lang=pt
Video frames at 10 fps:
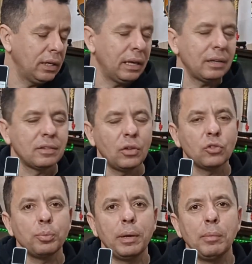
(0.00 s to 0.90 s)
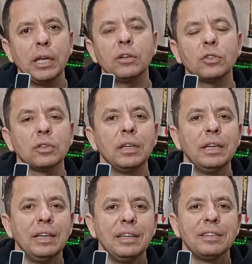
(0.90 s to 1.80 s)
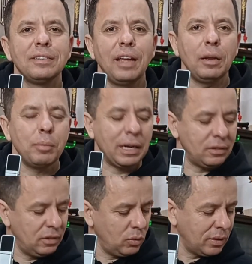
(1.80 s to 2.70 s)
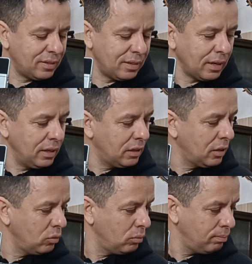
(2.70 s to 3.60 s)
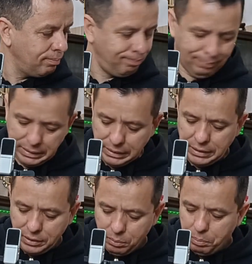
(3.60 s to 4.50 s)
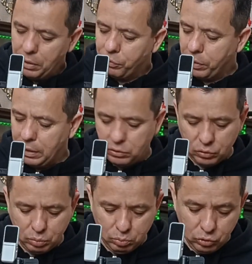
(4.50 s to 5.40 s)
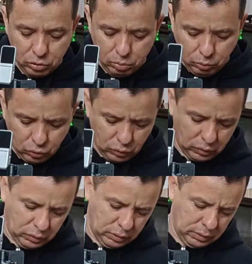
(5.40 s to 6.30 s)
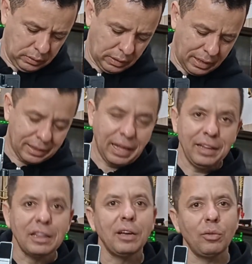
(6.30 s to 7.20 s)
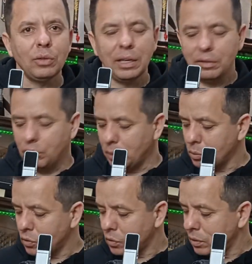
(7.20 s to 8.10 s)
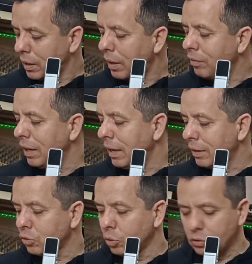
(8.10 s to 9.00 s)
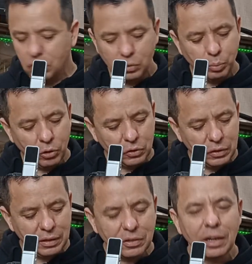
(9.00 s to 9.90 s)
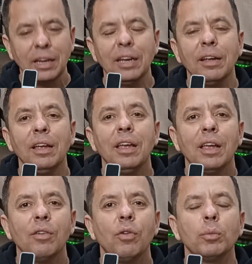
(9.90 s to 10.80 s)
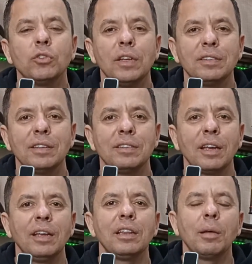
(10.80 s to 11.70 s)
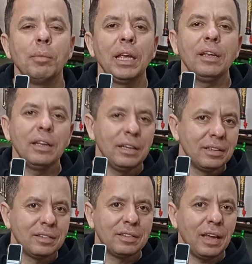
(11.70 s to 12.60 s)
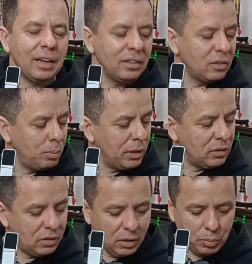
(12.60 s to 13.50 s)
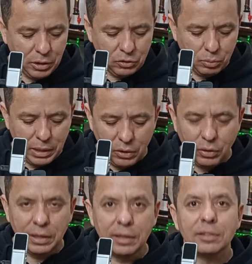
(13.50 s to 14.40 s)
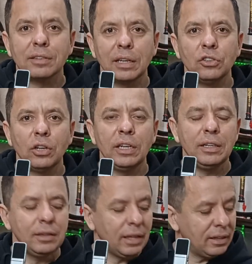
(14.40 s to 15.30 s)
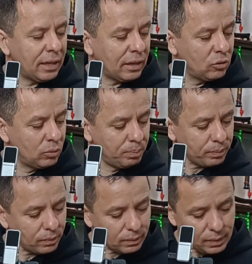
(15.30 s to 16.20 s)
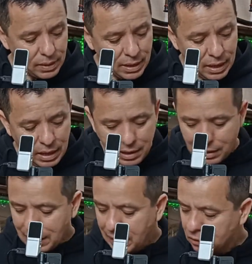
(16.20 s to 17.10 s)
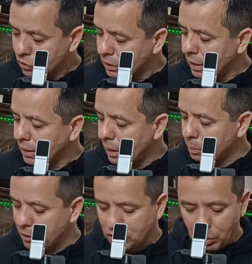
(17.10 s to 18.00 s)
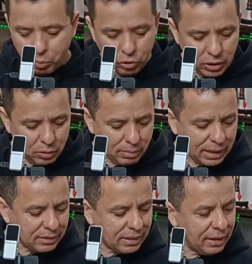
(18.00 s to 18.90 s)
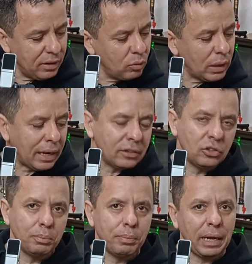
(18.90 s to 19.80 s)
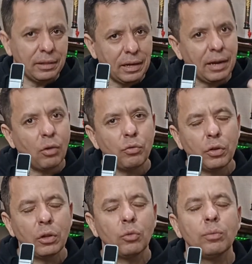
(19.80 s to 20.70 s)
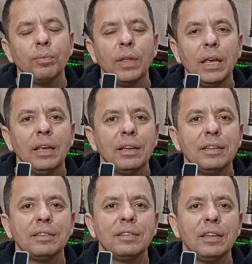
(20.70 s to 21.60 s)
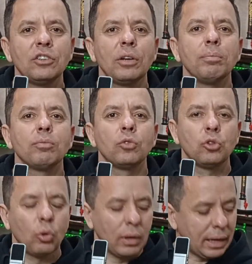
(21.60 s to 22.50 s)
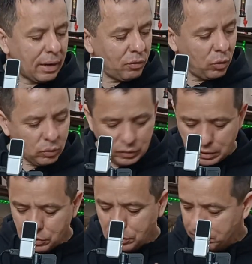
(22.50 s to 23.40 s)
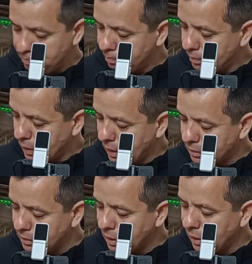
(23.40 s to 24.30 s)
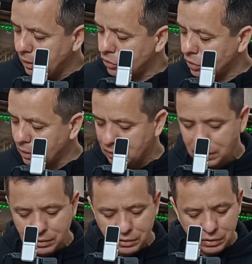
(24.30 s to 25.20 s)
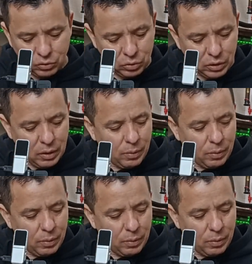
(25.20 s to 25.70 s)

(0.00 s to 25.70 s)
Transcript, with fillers: Em relação aos primeiros Série Brasil, esses aqui estão perfeitos, muito bons. Até então, né? Vamos avaliar todos os pontos desse aqui e vamos ver se esse aqui também segue esse princípio aí de melhorias que a Giannini tem dado. Acho que tem que caprichar um pouquinho mais na regulagem para entregar um violão que seja tocável, que seja excelente nesse quesito.